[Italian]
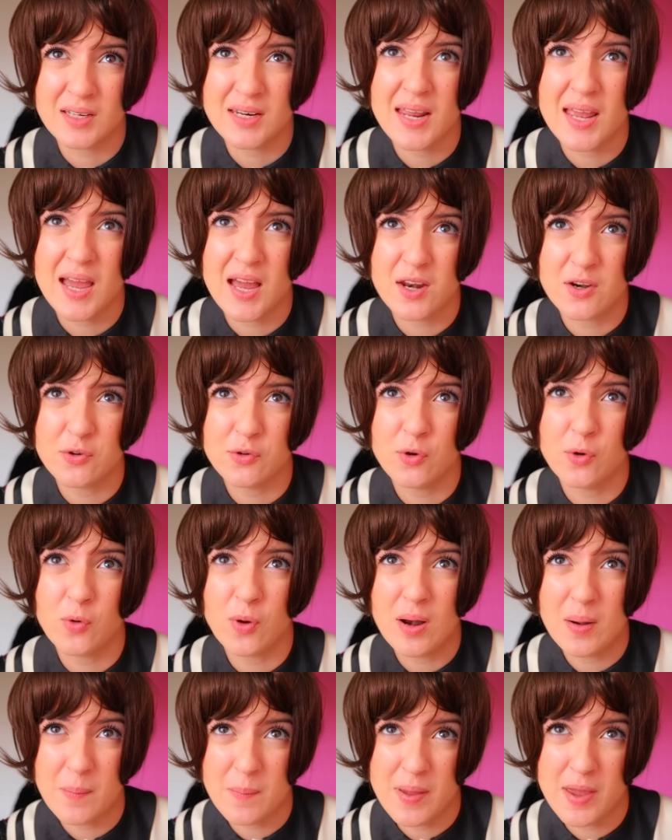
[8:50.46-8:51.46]
ne
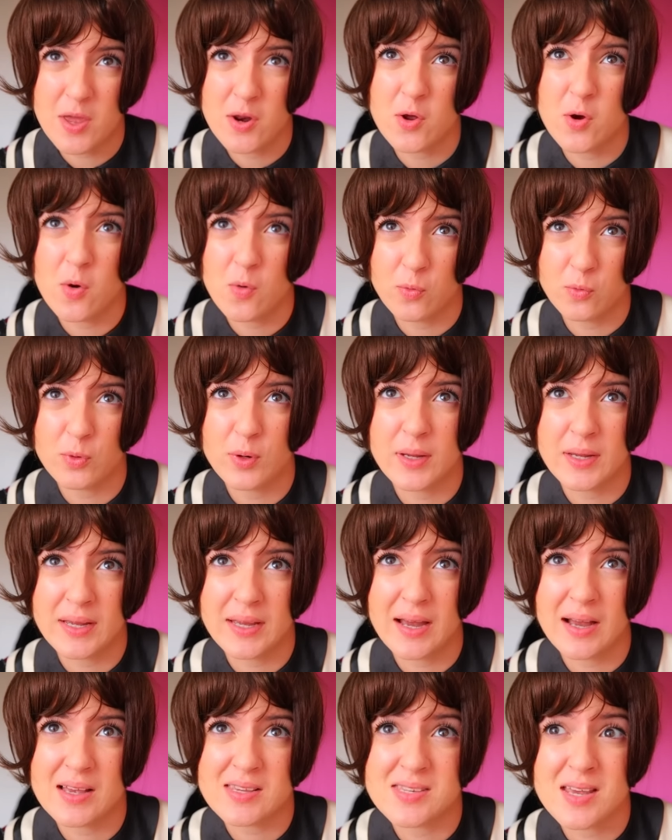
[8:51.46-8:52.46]
hanno almeno uno in
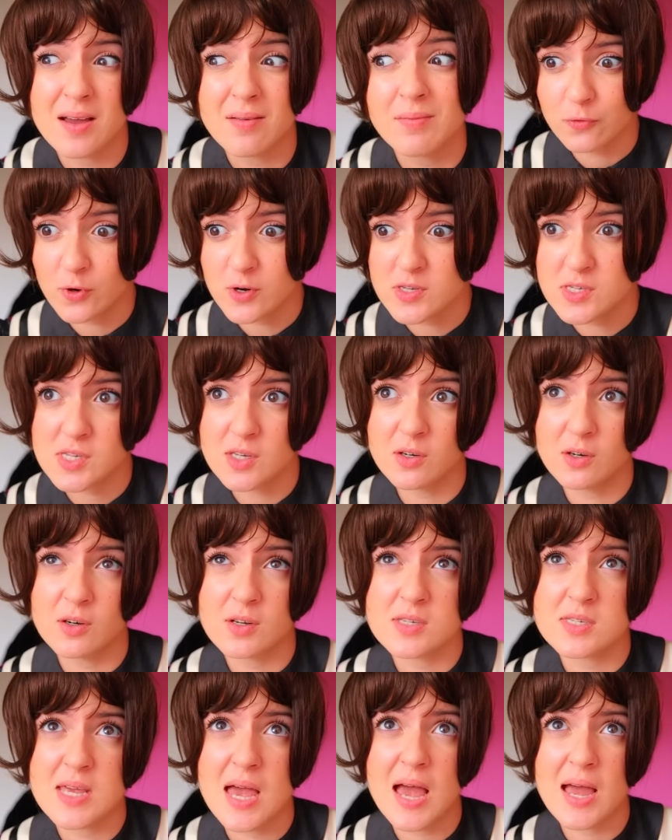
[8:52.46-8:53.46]
casa. Forse non
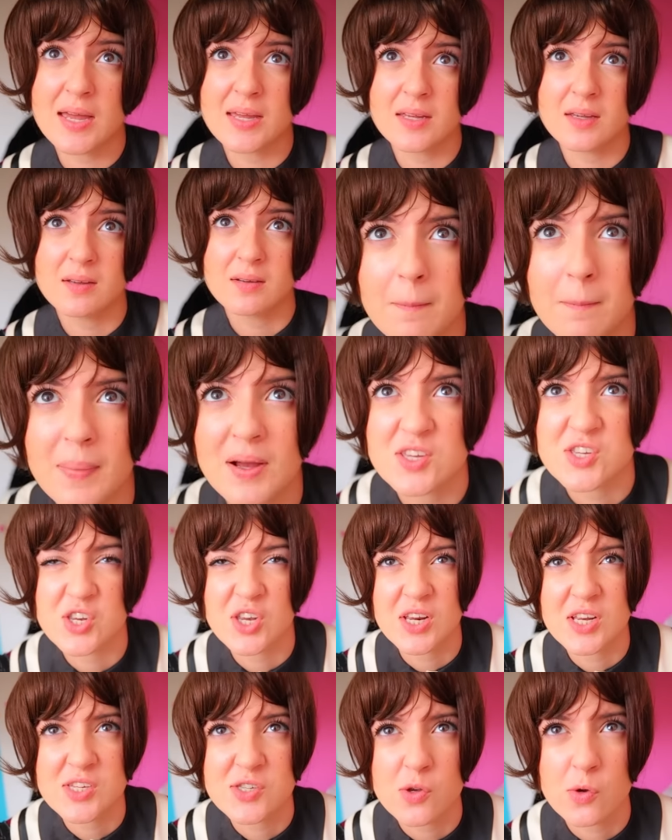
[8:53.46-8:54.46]
lo sai, ma
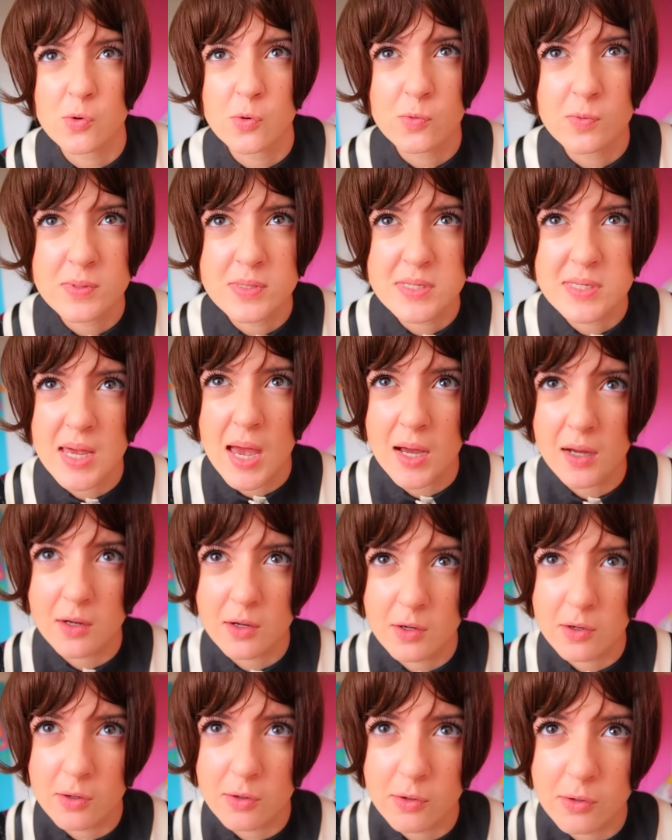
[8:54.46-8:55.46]
ce ne sono un
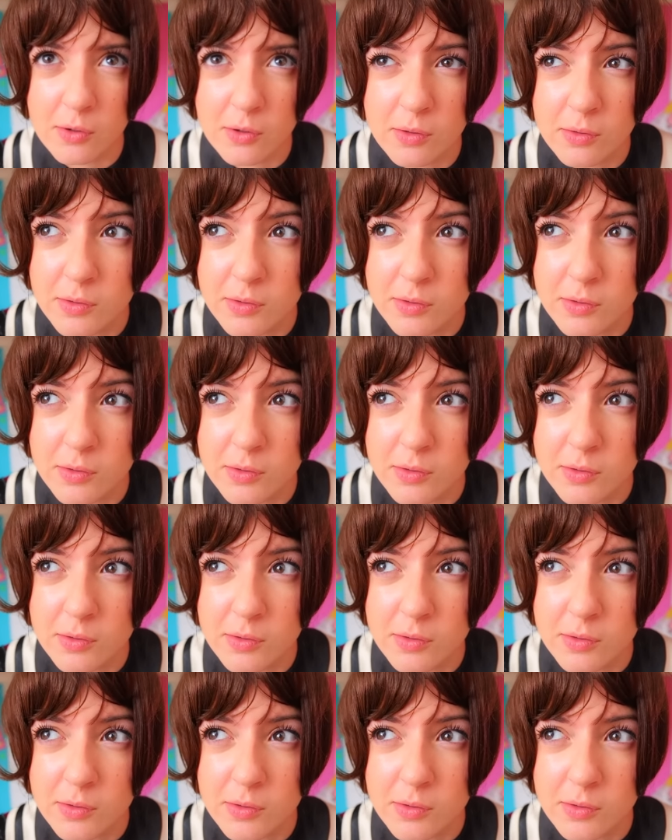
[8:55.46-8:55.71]
sacco.